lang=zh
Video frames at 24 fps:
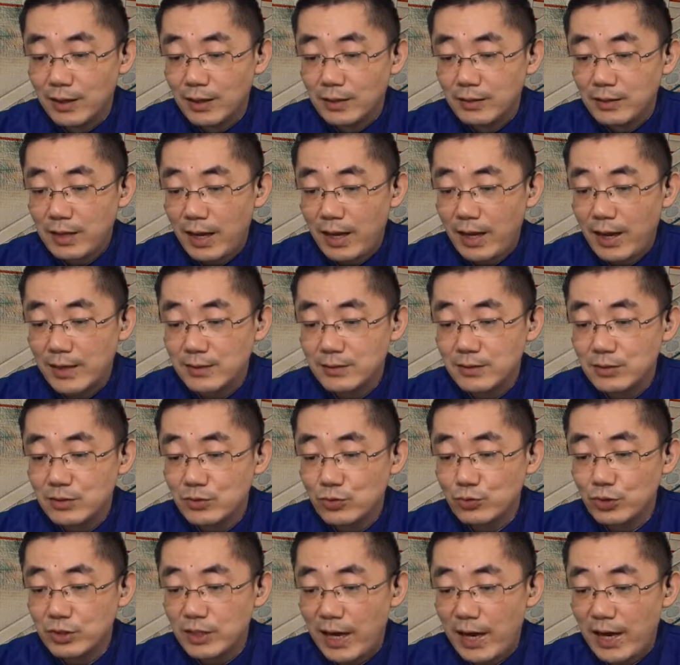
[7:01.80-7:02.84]
那孩子
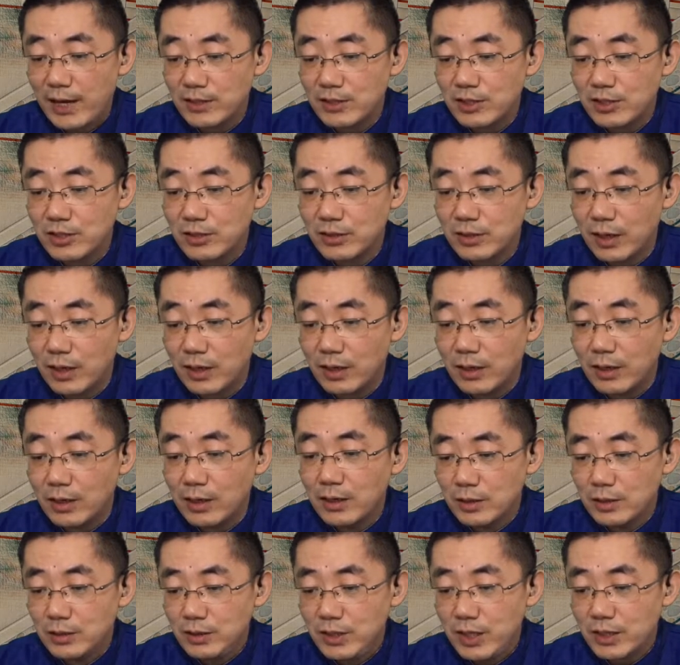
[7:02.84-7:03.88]
素日爱吃的，
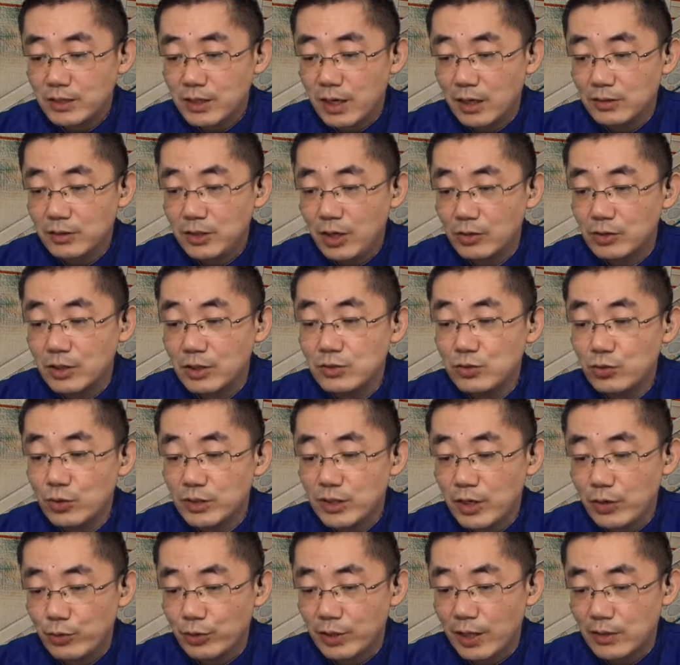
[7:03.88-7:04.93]
你也常叫人做
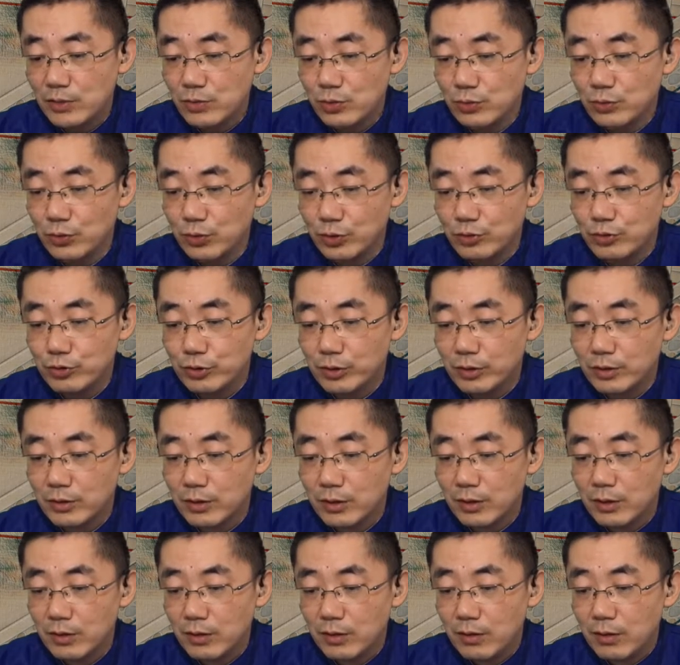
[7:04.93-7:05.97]
些与他送过
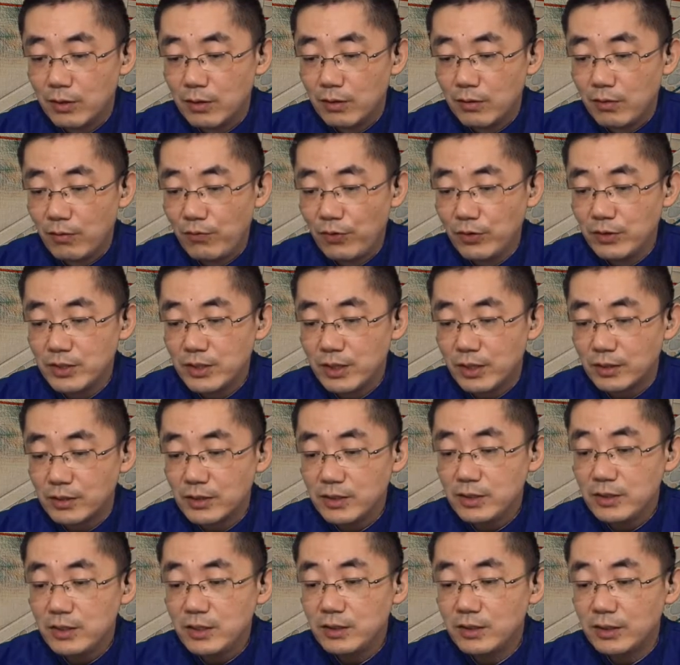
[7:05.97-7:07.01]
去。”凤姐儿
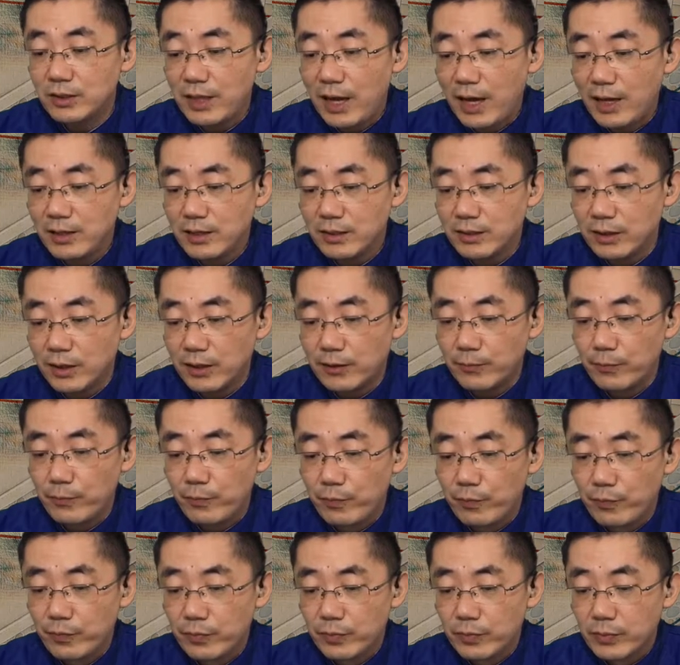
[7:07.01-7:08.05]
一一的答应了。
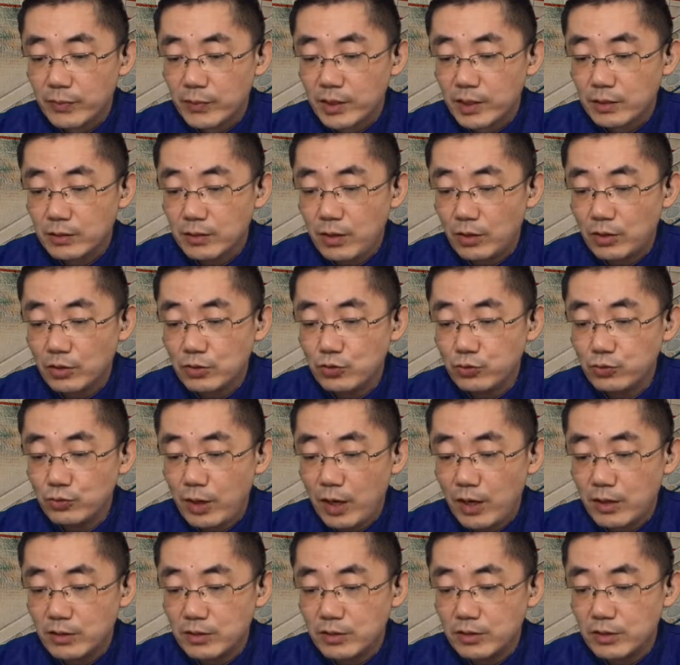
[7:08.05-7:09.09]
到了初
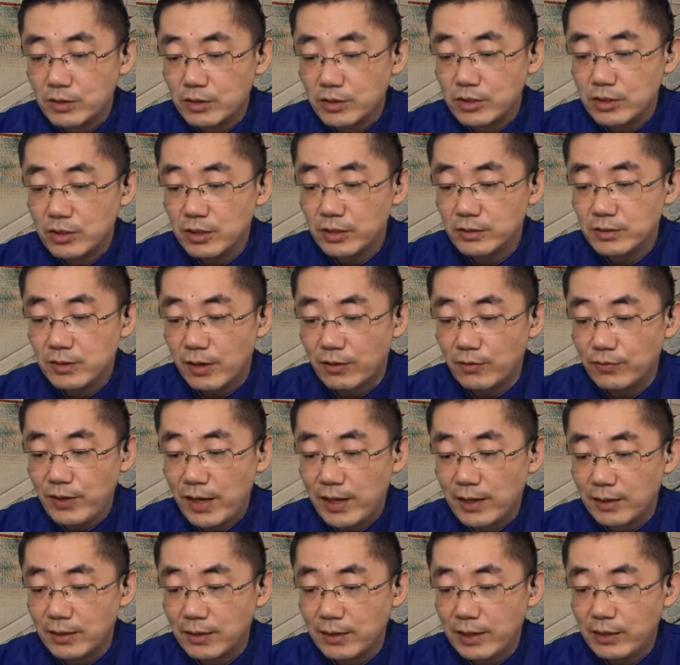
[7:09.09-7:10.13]
二日，吃了早
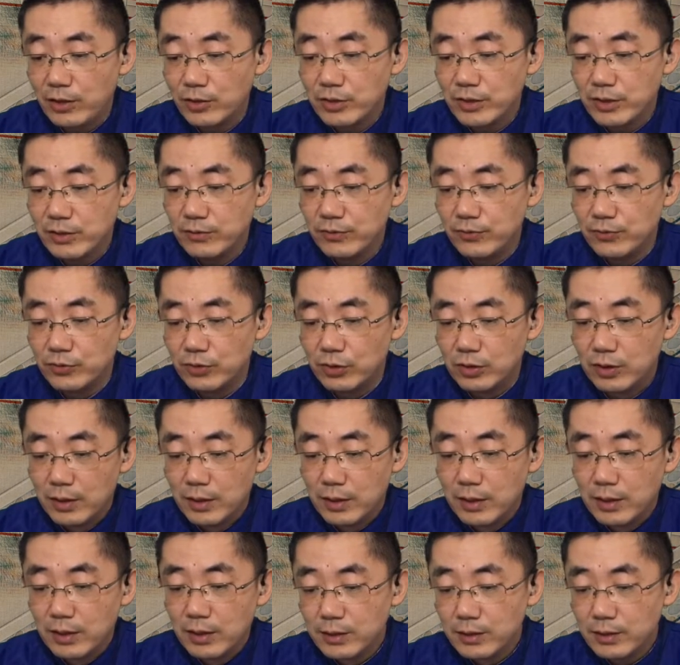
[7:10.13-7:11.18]
饭，来到宁府，
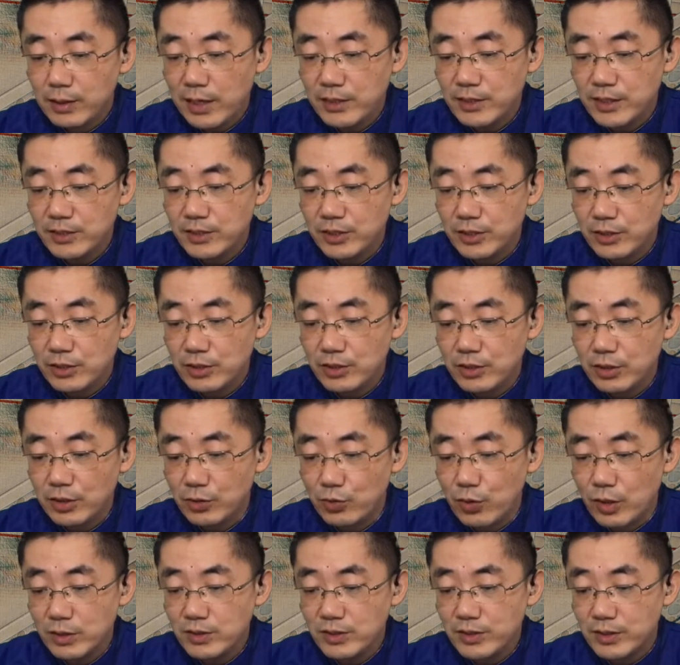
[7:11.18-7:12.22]
看见秦氏的
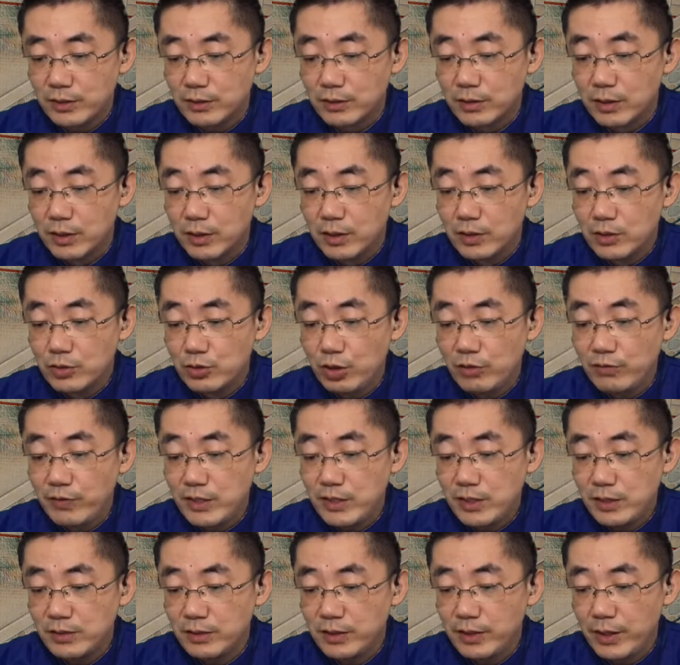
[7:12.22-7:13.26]
光景，虽未
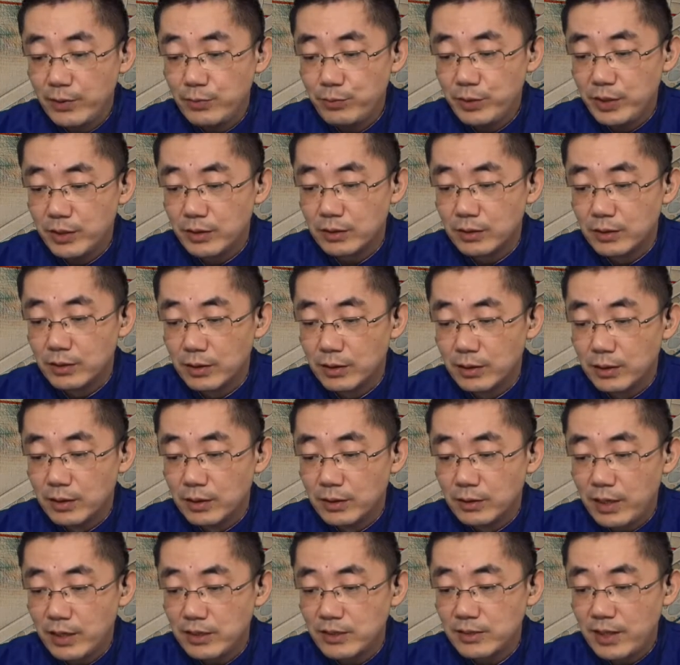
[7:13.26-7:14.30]
甚天病，
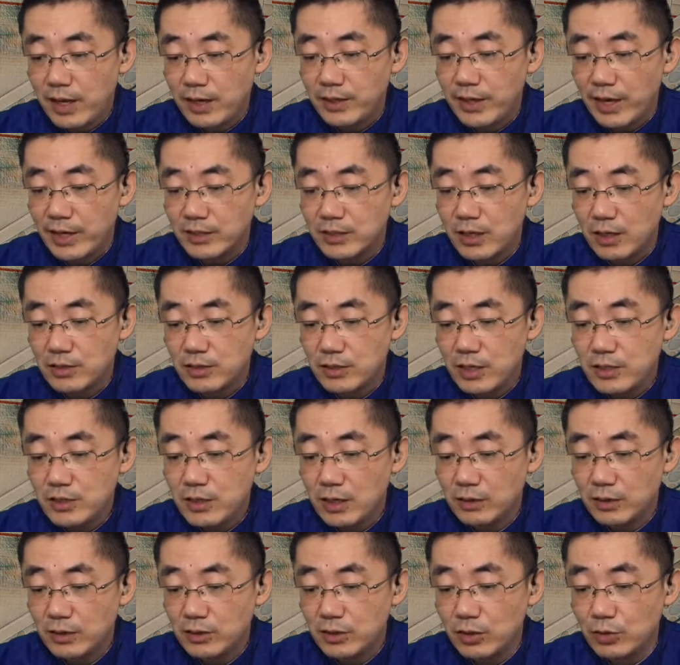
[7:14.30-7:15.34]
但是那脸上身上
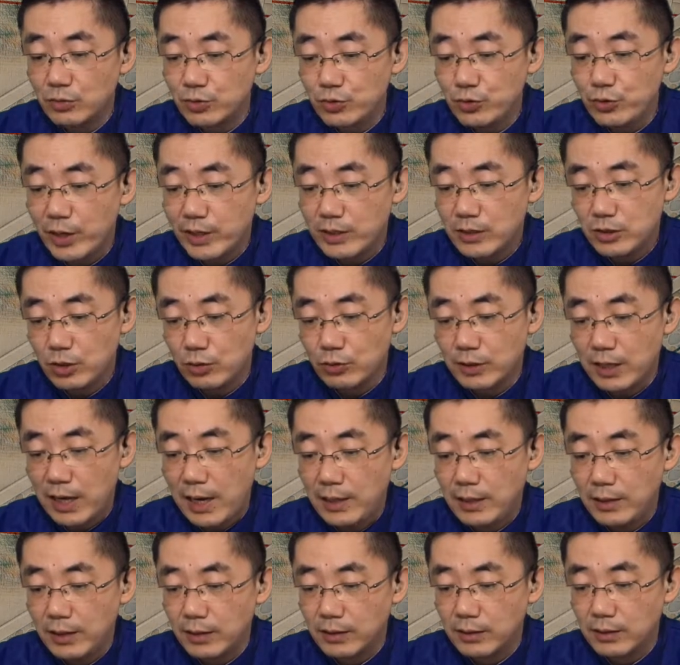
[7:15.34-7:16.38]
的肉全瘦
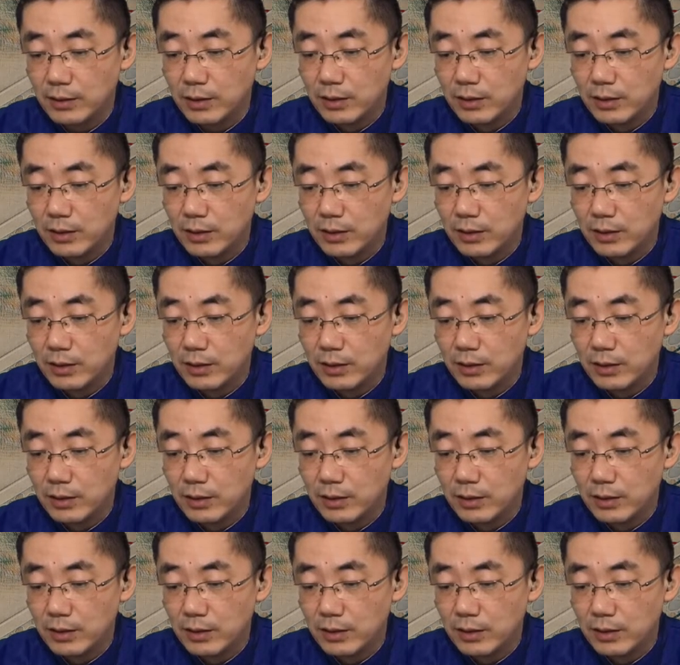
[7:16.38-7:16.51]
干了。